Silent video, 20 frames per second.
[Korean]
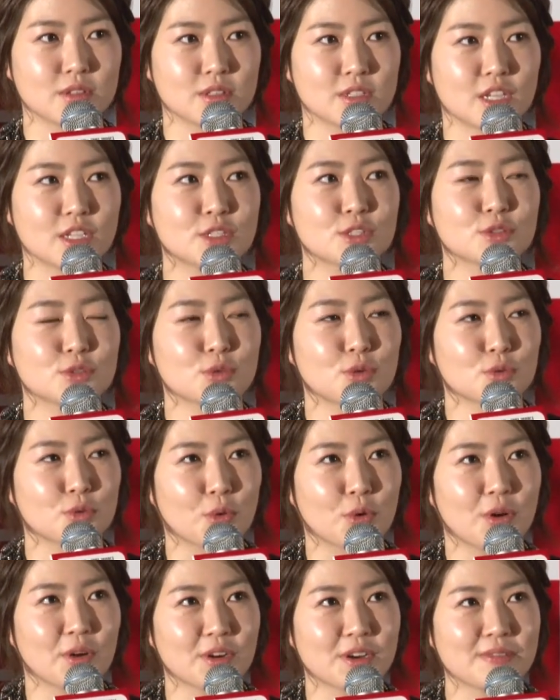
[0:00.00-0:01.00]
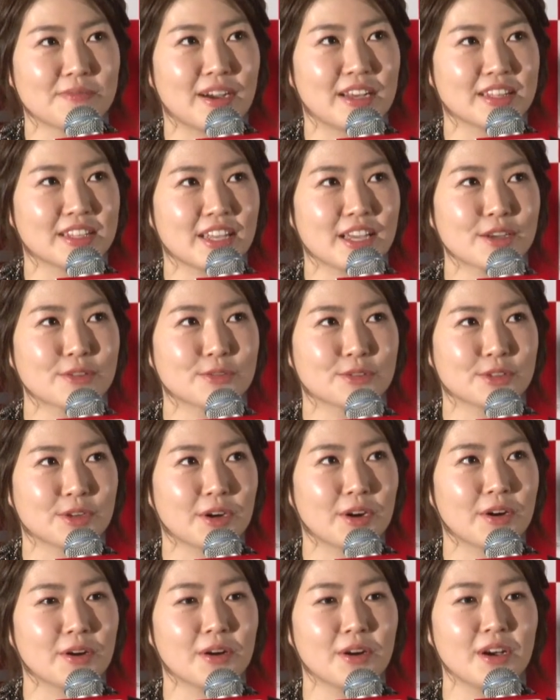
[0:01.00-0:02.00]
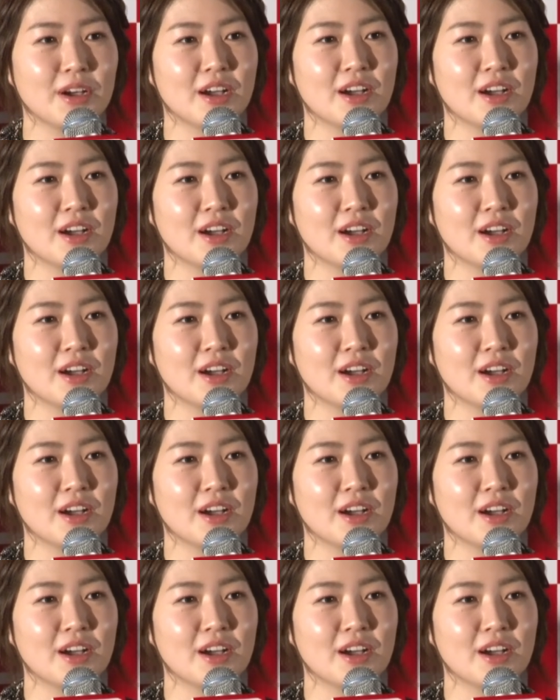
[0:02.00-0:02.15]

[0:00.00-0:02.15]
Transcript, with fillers: 제 스스로 노력을 많이 했고요.